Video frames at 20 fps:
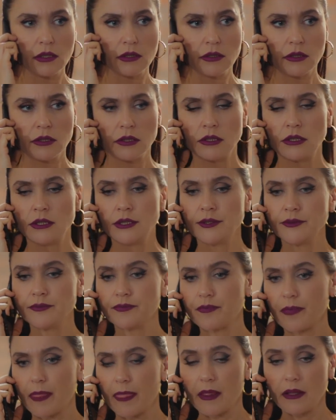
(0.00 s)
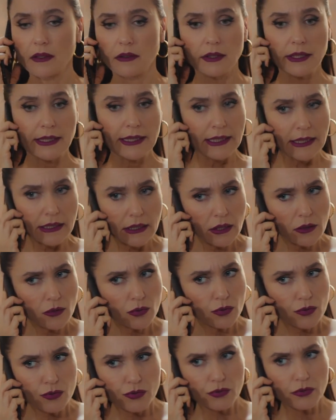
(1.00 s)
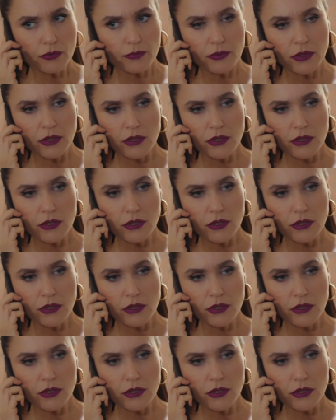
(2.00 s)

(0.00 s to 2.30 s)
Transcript: Ee, Yiğit'le konuştun mu